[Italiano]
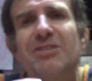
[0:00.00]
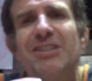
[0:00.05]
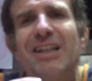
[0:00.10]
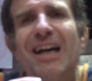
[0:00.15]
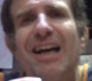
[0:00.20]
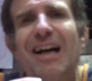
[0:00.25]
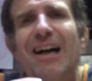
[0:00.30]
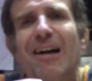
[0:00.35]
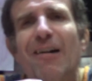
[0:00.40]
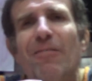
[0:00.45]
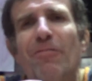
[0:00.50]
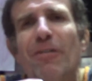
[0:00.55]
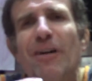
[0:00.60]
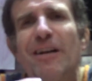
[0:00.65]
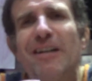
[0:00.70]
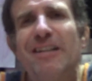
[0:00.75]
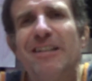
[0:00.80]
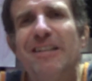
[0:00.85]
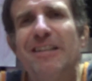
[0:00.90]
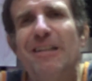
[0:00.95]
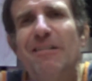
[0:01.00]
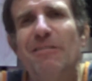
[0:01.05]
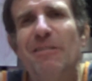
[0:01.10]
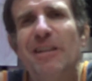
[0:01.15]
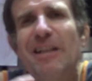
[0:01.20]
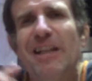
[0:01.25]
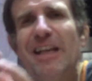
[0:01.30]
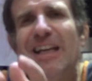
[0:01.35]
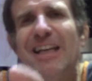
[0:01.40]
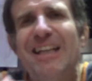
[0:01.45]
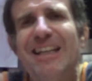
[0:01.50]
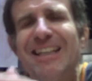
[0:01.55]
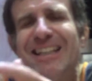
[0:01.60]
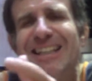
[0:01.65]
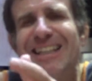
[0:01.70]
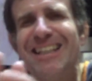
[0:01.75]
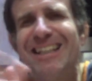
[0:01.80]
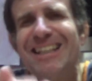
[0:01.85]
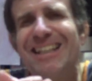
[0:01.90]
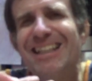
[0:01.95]
già a fare le,
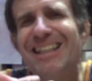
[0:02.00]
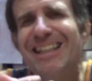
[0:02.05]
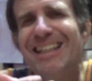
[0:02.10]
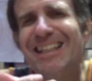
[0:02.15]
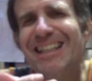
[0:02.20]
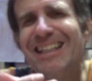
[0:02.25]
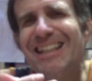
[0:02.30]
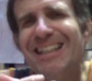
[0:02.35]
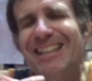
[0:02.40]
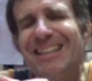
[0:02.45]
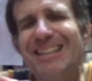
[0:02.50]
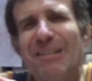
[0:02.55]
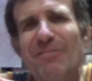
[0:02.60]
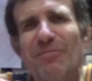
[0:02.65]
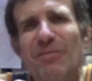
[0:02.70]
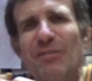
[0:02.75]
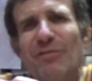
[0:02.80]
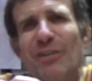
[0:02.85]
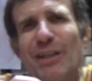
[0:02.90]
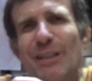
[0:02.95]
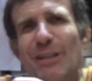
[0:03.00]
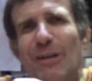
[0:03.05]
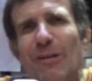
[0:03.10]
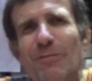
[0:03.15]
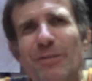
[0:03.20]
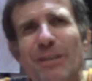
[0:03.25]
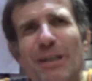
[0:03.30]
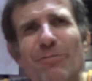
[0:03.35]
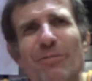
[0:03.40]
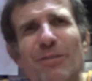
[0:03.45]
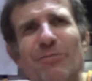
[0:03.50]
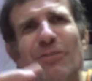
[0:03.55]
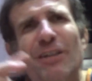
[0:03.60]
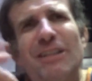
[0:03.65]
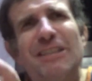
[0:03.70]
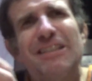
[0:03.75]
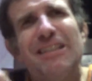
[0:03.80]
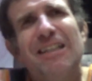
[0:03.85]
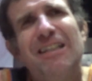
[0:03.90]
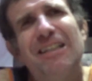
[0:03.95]
le prime comiche,
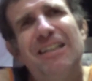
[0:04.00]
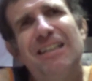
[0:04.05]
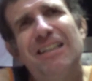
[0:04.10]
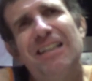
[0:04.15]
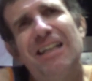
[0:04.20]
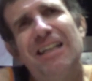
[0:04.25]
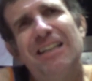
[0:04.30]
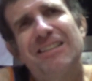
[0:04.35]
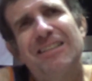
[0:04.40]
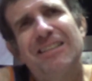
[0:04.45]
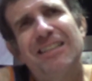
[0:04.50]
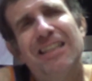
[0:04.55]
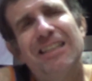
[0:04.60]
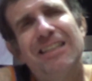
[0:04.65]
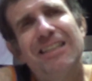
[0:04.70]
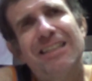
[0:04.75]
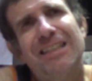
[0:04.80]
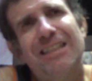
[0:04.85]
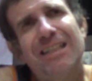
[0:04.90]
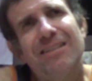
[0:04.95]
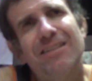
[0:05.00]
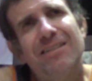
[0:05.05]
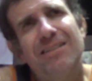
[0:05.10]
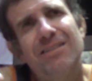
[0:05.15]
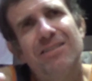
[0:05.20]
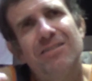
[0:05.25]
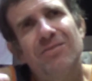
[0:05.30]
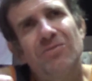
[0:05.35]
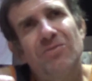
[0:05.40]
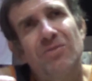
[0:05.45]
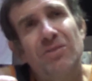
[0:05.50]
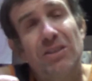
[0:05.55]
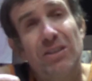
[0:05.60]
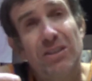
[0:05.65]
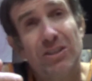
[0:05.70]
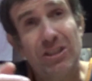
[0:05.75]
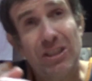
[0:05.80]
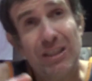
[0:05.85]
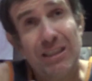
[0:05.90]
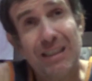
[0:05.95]
infatti eh, la eh,
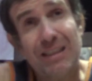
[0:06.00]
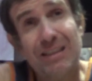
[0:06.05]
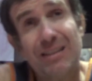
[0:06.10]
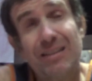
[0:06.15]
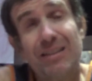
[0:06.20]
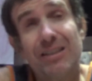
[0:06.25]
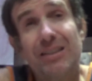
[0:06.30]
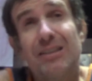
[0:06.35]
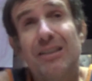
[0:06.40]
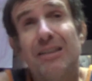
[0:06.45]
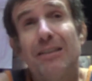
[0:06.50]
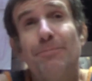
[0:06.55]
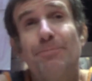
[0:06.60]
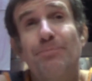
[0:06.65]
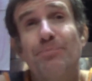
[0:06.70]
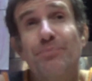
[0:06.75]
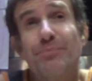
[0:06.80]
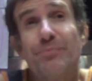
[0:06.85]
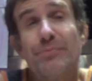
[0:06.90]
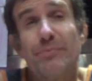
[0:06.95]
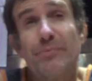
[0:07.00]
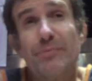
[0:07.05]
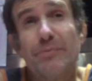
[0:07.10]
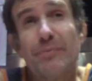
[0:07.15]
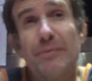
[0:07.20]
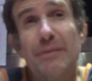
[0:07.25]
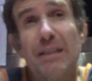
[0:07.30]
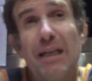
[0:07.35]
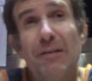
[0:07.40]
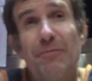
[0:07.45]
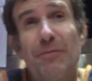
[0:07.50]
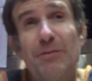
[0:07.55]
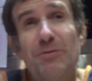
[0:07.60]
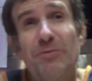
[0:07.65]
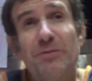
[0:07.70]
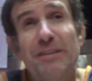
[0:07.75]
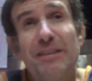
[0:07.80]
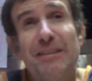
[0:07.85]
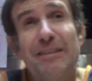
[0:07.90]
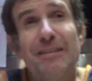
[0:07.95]
ricercatrice ha fatto
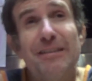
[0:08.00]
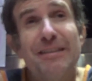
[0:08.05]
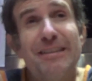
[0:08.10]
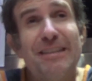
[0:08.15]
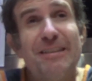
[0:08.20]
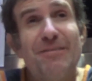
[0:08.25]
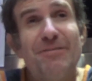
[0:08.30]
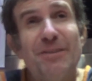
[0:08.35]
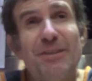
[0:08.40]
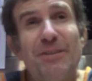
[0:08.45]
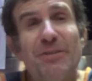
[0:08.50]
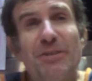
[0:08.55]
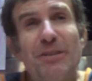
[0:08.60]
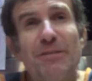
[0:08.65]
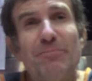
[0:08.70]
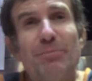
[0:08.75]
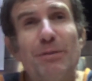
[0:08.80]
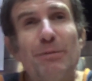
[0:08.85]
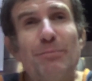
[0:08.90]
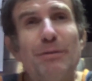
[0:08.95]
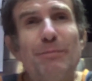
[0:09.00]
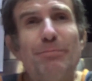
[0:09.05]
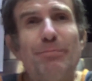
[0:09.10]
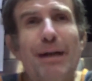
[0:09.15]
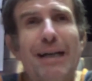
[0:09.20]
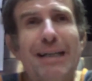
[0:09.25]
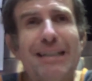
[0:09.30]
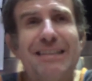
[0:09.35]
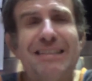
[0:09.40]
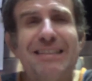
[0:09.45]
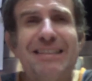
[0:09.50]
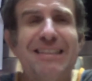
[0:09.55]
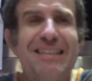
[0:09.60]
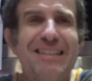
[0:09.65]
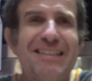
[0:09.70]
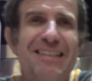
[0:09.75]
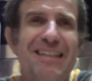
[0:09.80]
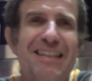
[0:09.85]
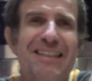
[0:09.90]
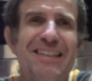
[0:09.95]
vedere il video dei primi passi
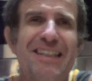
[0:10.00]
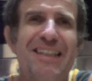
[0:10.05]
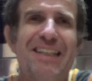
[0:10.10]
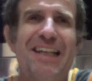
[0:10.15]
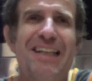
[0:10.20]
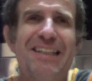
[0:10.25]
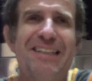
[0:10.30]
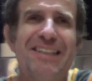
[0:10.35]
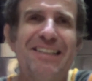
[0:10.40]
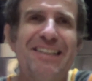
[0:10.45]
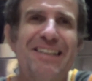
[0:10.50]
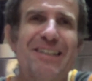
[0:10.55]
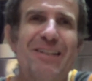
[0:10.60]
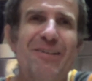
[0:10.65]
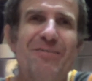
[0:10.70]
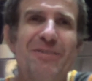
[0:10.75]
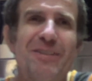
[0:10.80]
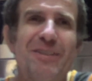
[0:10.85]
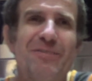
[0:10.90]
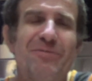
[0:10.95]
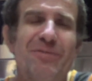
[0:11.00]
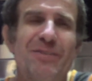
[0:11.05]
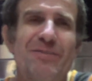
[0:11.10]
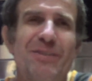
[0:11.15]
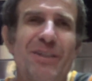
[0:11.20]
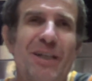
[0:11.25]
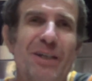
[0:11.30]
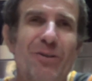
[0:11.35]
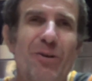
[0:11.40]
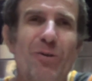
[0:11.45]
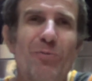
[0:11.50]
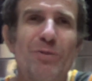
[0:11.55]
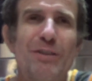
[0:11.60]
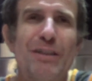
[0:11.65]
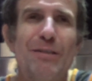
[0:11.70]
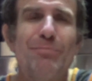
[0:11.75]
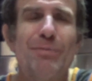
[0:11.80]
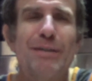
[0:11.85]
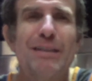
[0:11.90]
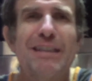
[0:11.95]
e è una comica, una
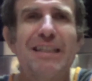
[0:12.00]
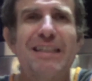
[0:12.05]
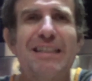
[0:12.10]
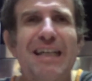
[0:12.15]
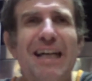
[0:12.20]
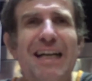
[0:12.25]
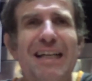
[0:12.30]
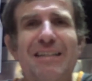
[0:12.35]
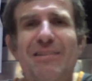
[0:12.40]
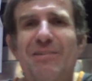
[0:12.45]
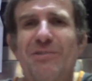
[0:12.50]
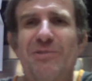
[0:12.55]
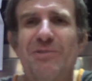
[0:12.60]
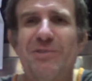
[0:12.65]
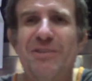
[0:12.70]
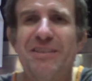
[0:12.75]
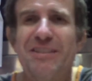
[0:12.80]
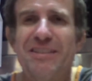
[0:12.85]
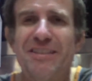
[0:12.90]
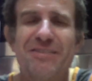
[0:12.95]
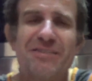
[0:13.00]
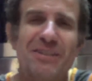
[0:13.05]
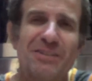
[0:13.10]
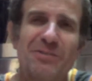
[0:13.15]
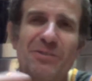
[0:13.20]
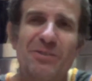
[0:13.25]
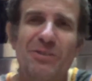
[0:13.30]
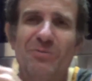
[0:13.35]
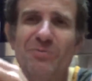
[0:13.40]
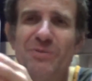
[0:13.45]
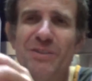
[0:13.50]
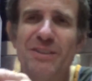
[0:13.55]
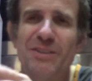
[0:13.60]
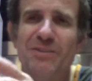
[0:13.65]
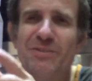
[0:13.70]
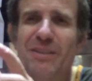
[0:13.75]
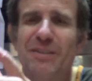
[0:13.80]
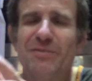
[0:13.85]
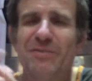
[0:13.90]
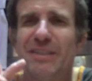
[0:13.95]
comica, perché cadono, quando
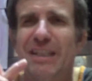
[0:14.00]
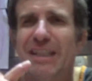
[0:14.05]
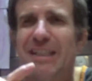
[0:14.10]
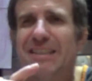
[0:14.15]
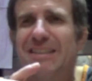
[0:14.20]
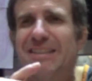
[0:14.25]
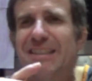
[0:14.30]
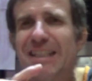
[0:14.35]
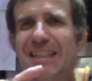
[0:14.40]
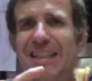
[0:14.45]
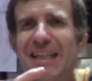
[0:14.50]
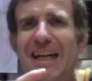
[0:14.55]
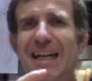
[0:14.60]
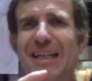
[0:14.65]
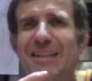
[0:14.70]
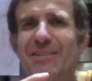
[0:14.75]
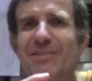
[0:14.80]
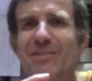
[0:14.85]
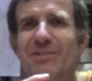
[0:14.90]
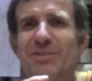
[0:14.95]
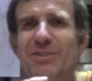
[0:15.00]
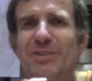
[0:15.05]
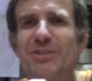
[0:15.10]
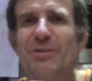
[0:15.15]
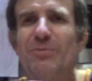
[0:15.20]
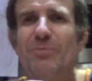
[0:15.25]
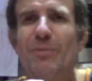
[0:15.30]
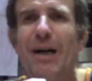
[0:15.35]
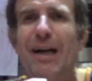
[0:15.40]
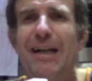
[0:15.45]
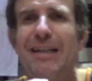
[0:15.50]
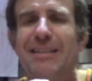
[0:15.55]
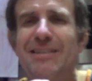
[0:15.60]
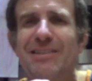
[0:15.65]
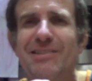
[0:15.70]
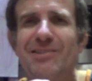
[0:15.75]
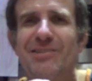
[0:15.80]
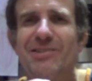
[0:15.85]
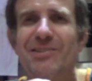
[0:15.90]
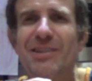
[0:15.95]
cominciano a camminare già cadono, si
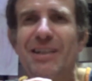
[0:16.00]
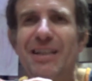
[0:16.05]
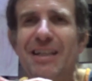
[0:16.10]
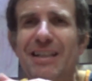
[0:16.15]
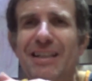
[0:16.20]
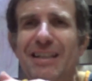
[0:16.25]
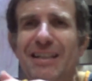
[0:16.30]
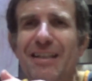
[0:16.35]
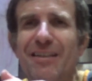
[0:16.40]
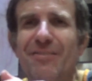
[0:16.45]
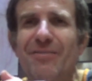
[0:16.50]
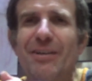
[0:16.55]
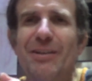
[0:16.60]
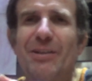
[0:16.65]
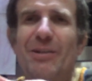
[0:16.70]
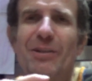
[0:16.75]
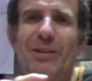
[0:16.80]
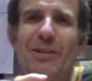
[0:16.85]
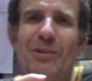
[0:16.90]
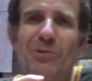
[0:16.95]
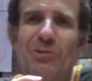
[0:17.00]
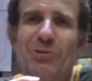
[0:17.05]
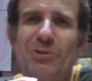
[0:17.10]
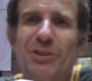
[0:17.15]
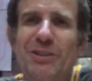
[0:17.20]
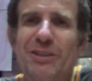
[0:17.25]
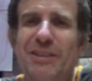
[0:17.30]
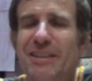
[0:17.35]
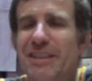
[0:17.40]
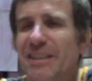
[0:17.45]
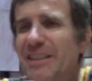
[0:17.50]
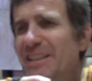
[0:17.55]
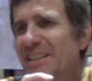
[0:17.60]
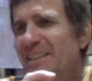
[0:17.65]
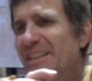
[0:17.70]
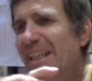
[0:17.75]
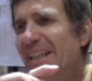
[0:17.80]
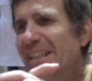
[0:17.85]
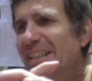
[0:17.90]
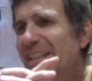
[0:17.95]
robaltano fanno le loro scene
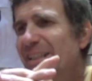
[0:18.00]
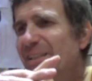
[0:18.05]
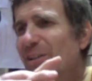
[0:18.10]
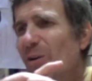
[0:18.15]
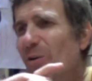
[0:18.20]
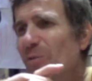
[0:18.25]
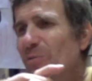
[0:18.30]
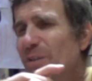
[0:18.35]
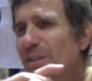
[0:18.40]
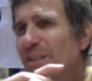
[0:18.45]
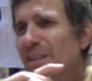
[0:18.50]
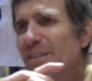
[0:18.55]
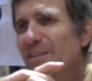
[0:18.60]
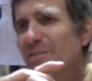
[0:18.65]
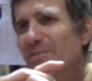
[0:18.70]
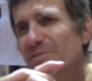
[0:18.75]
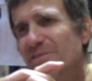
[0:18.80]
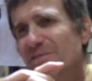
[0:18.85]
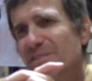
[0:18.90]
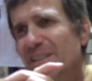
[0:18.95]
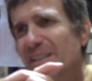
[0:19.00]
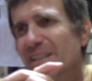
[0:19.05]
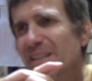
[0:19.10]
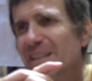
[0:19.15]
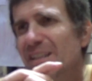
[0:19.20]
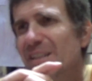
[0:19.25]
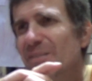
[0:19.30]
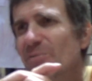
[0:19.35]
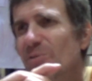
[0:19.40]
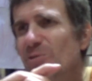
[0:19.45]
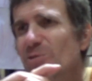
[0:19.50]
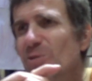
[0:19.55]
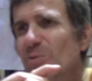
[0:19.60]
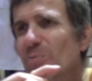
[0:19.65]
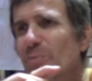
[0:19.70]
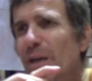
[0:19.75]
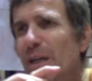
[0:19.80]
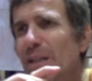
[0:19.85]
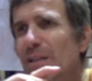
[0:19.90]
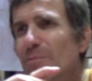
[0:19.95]
gag comiche, comunque è molto
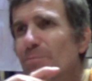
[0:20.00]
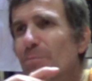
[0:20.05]
bello.